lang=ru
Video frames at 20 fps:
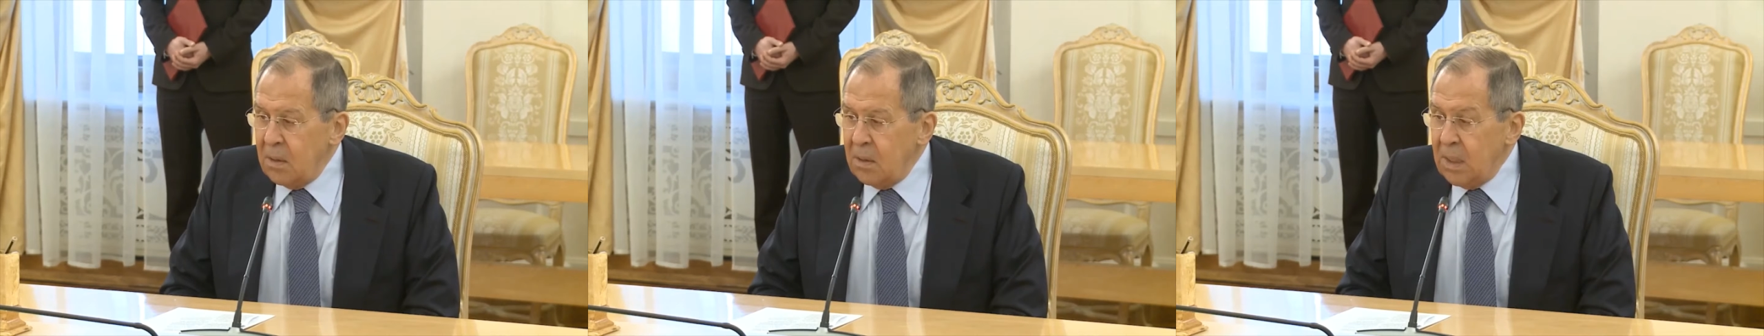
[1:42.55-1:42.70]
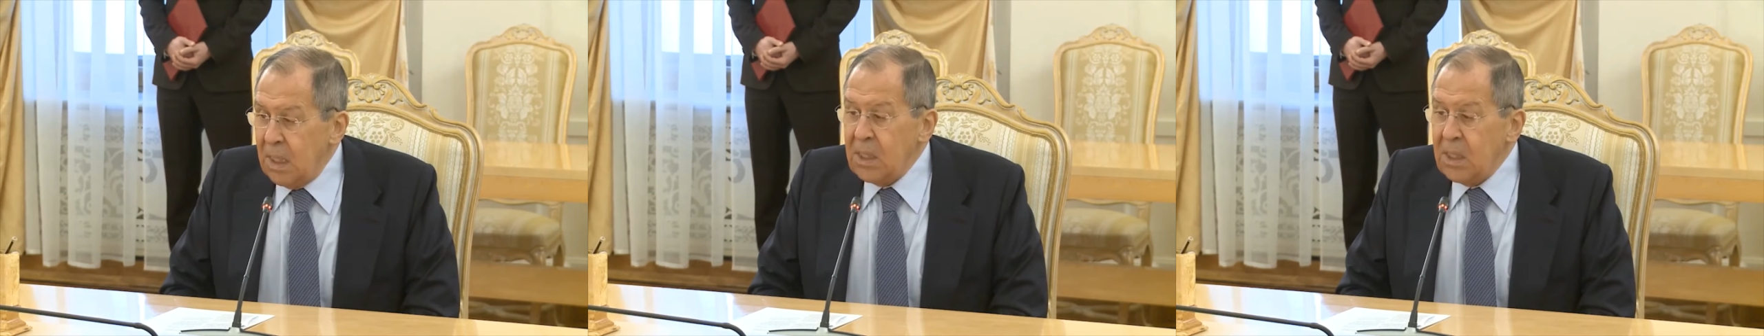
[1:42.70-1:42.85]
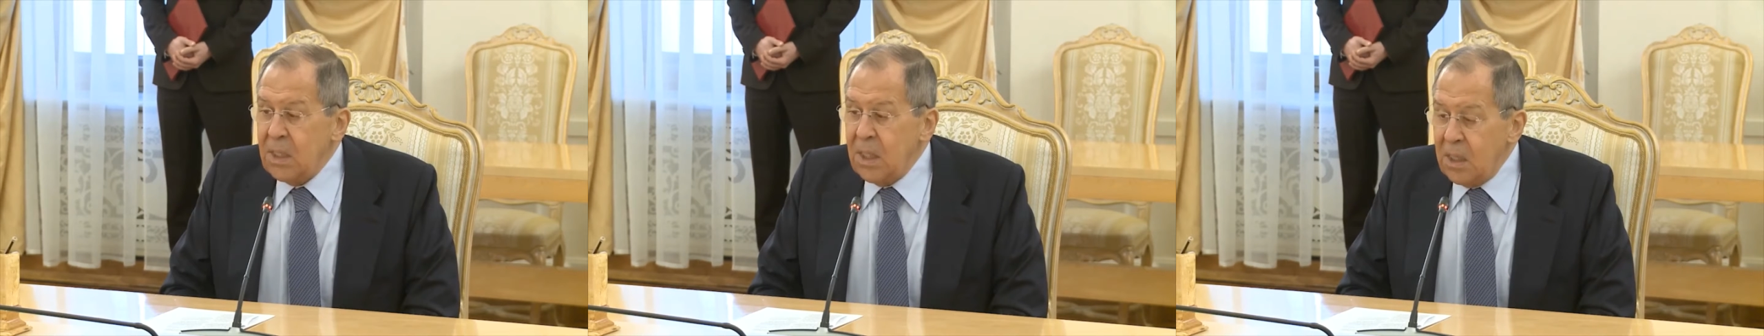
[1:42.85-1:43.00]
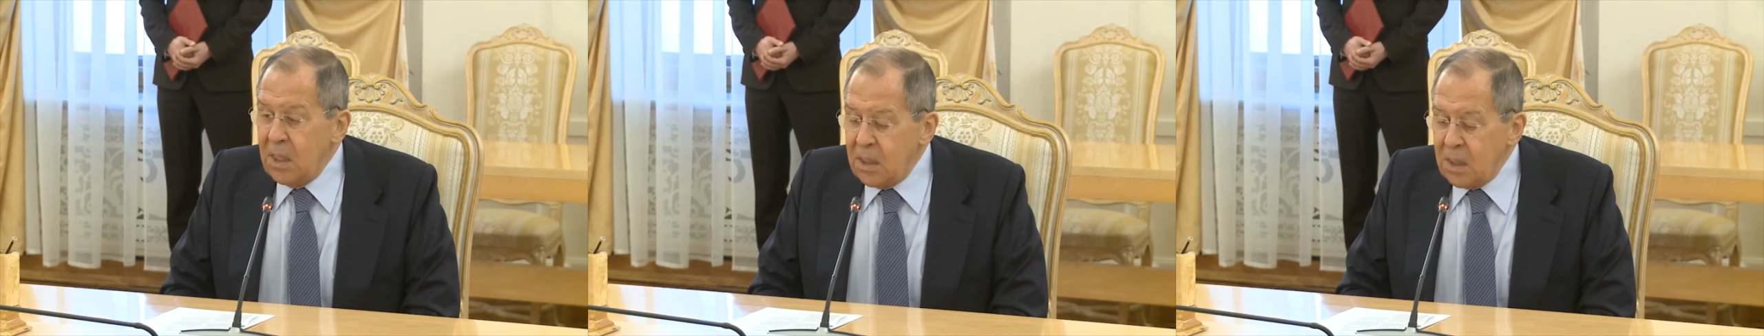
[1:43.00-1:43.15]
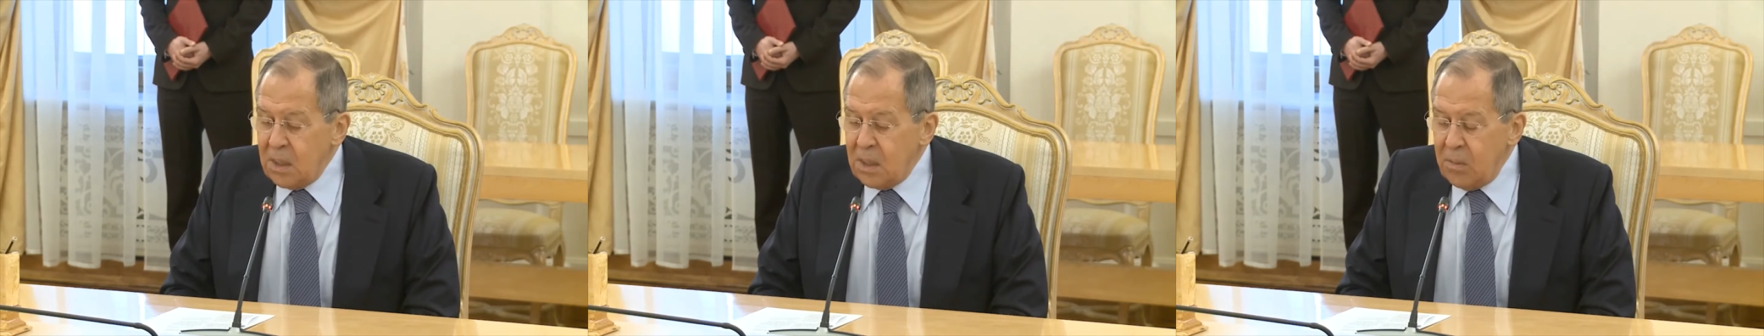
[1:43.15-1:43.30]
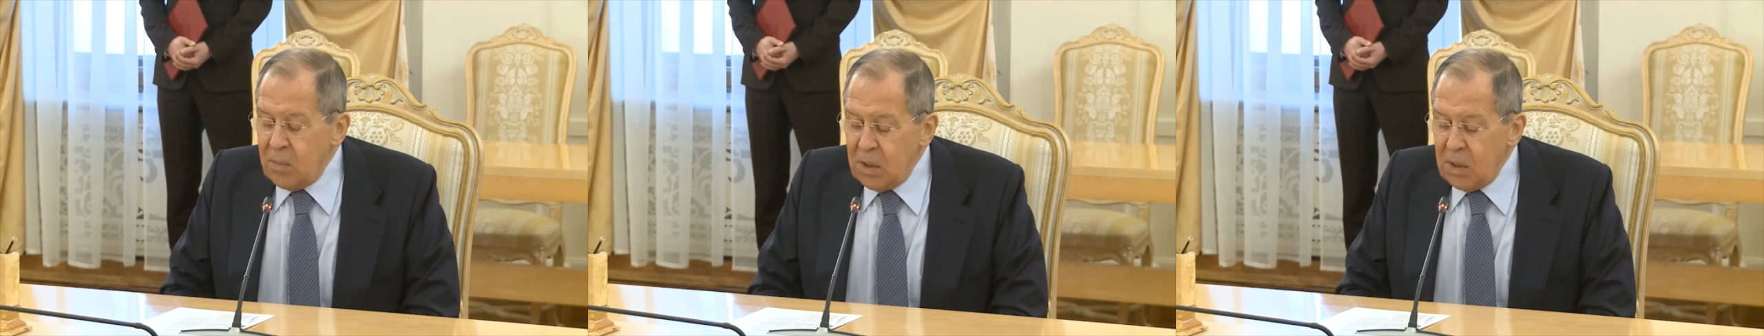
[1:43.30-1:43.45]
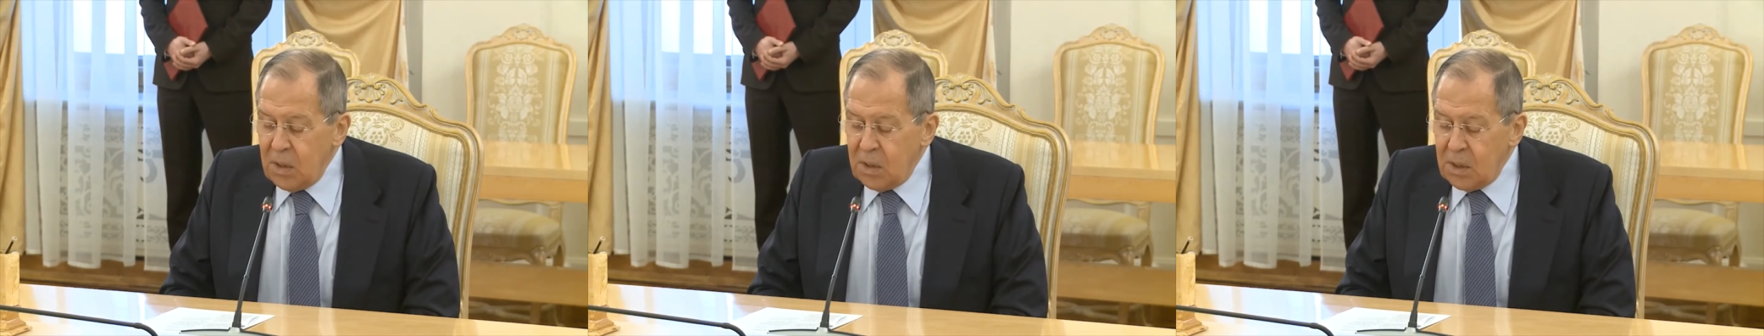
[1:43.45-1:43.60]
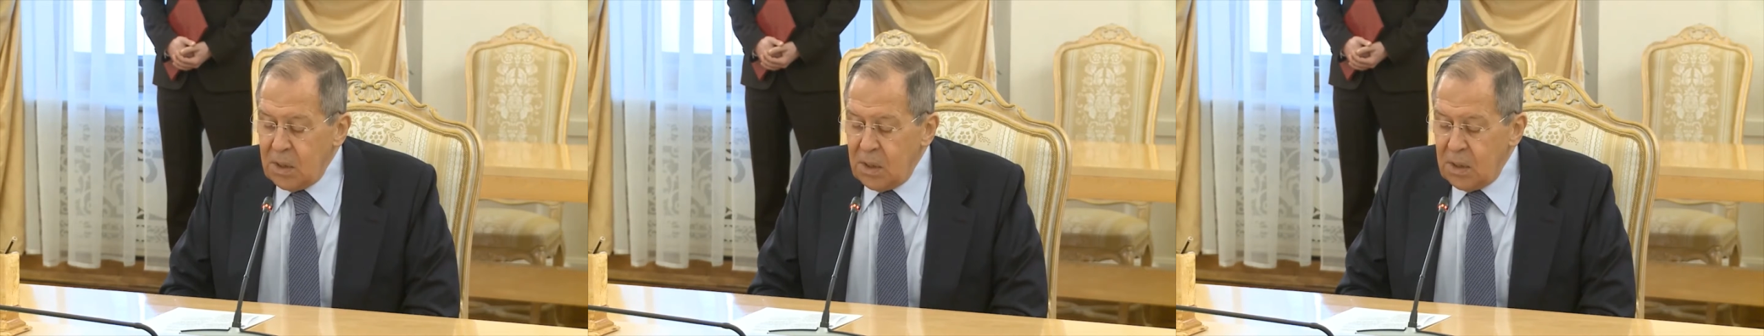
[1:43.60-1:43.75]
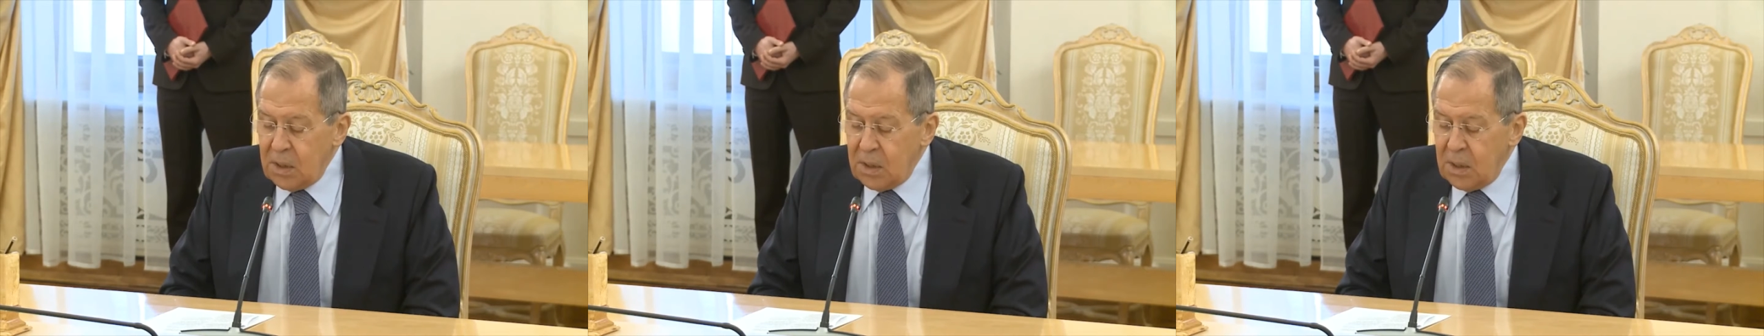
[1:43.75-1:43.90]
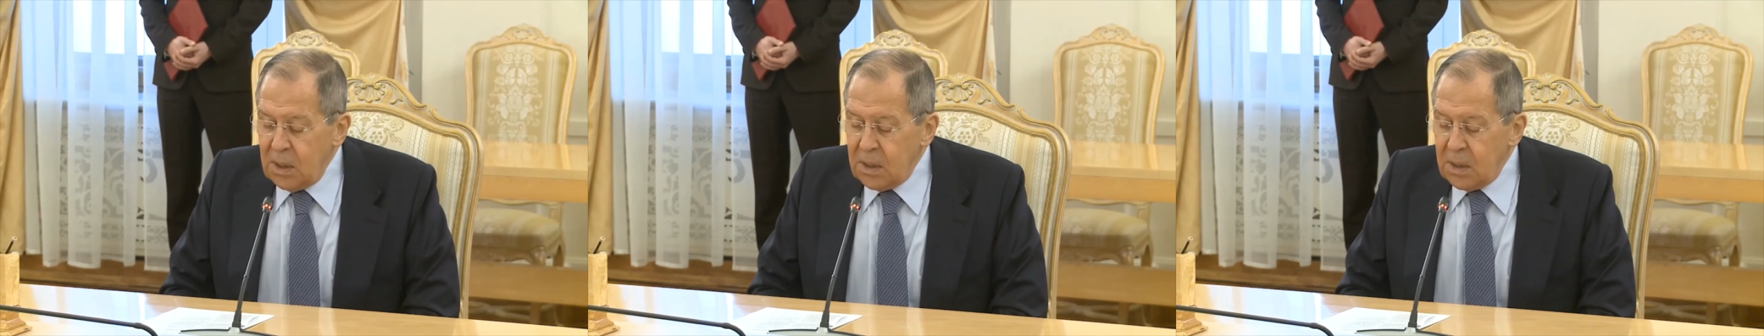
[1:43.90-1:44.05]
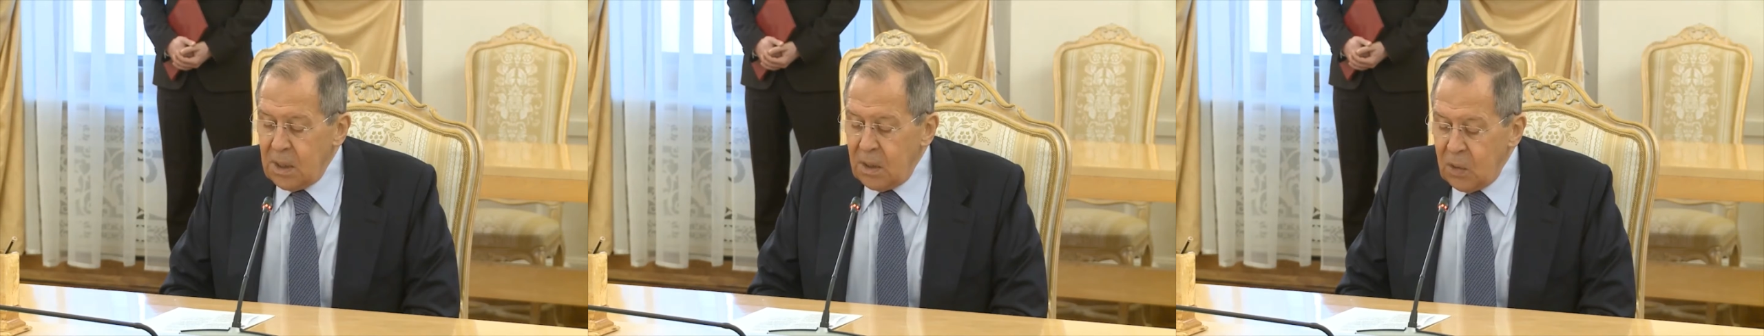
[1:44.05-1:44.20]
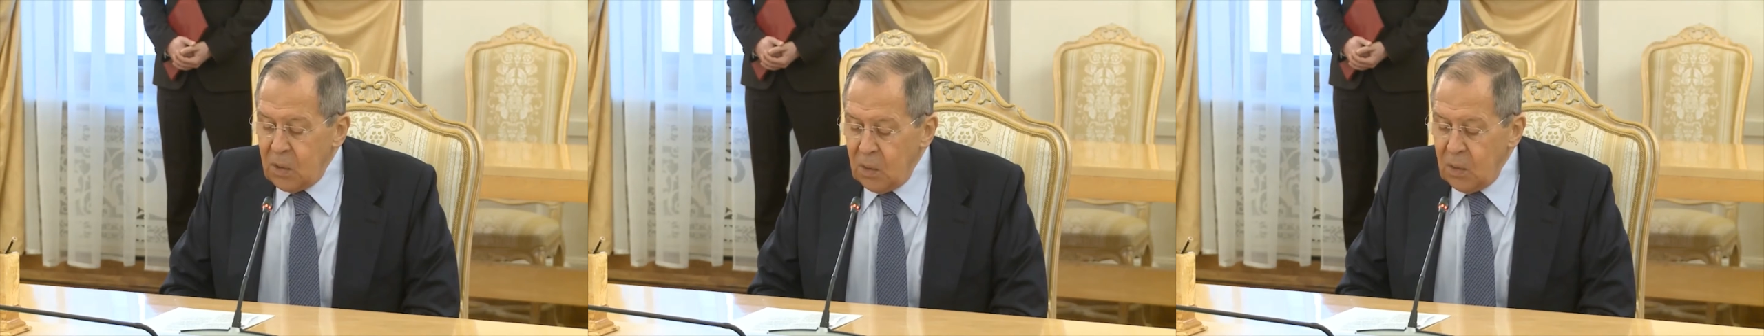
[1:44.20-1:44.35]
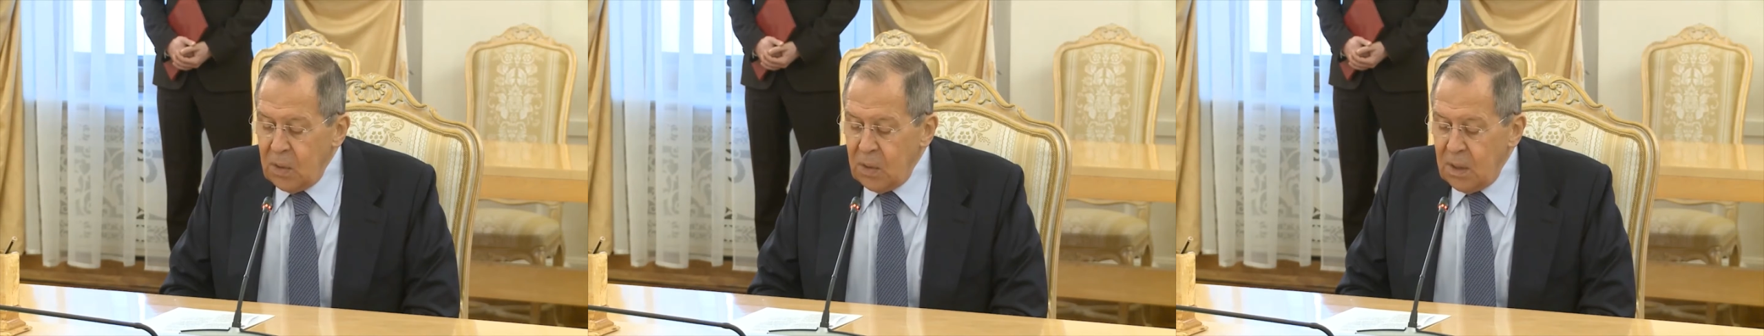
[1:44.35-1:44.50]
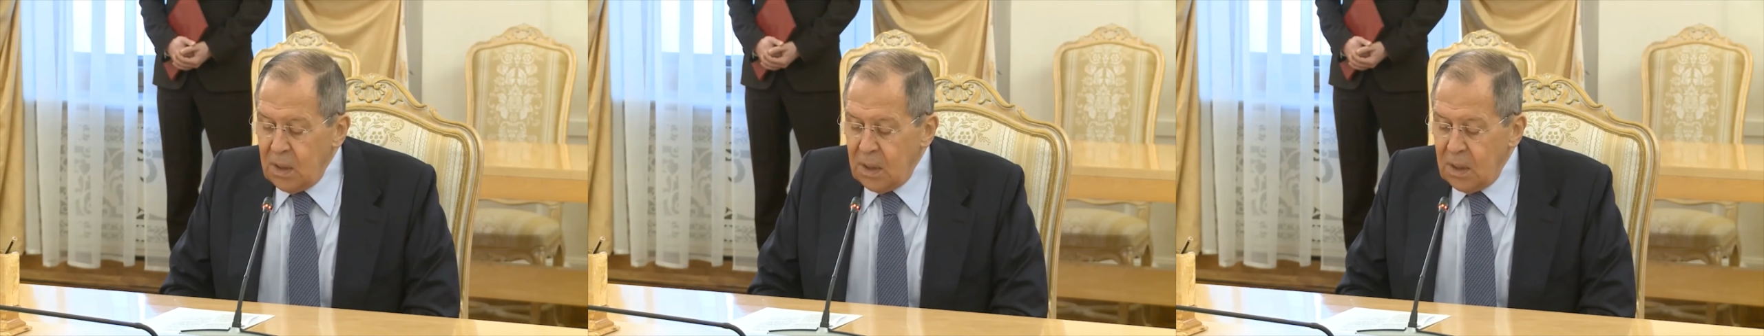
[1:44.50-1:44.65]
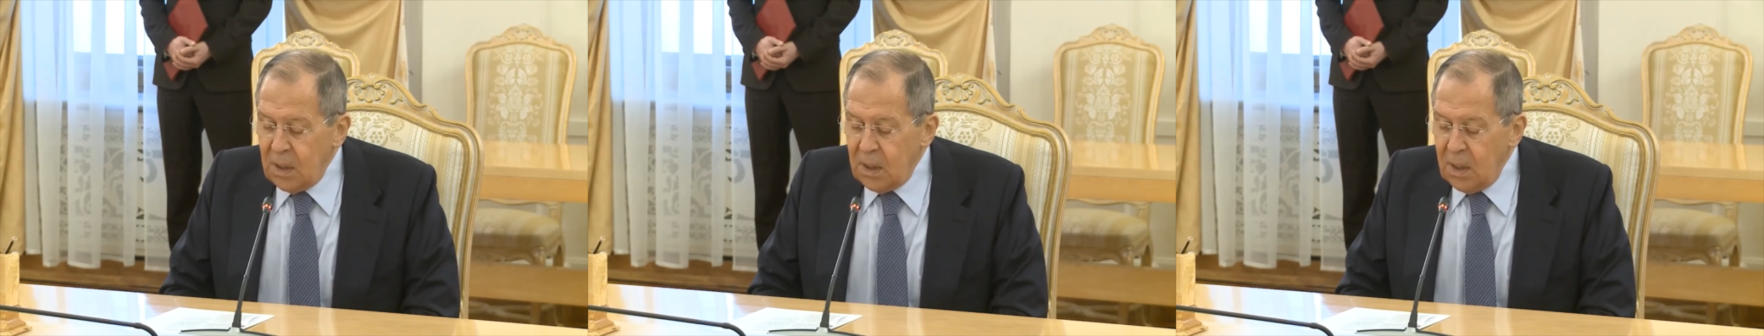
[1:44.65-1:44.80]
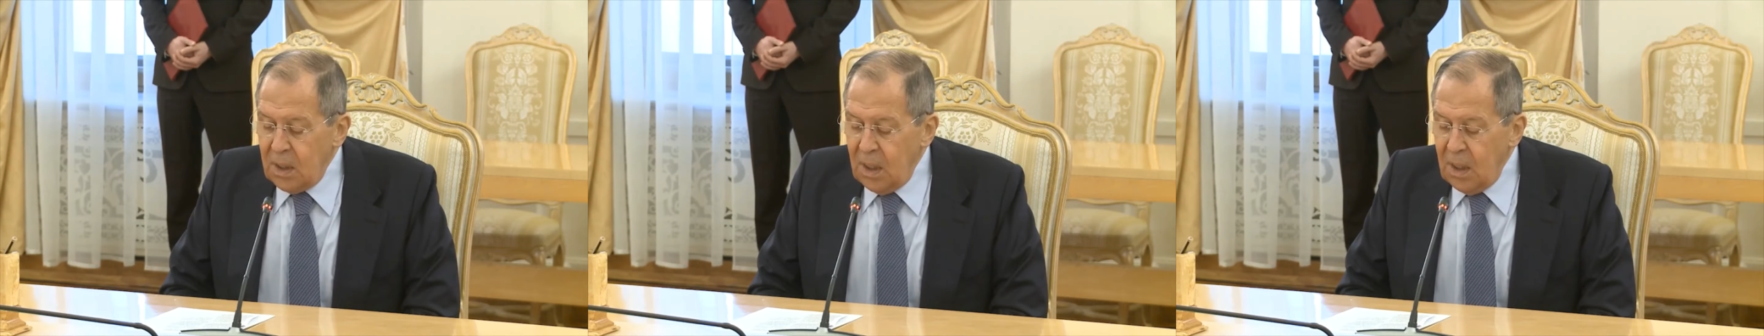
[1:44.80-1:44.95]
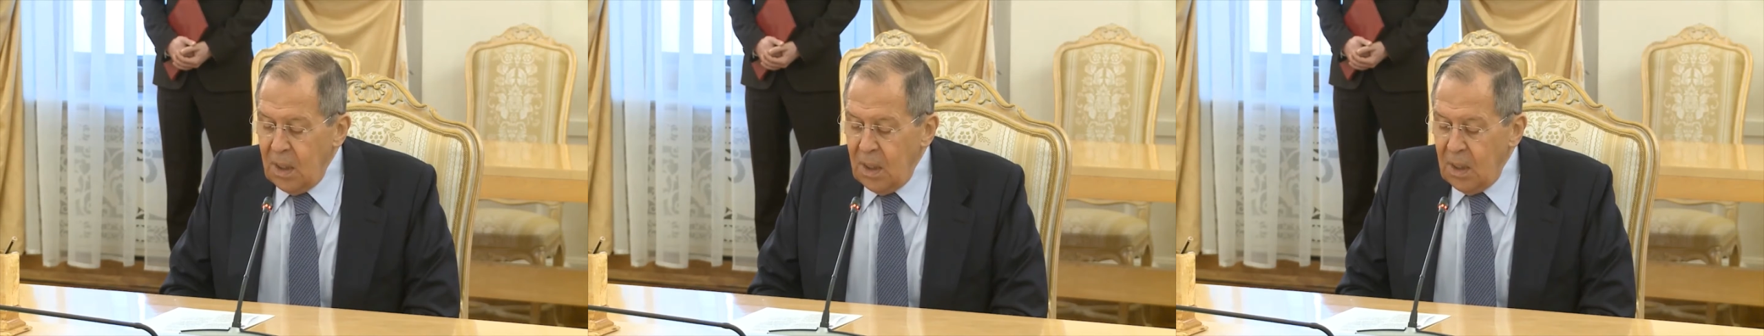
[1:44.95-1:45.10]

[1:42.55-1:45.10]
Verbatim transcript: гражданские медицинские сотрудники,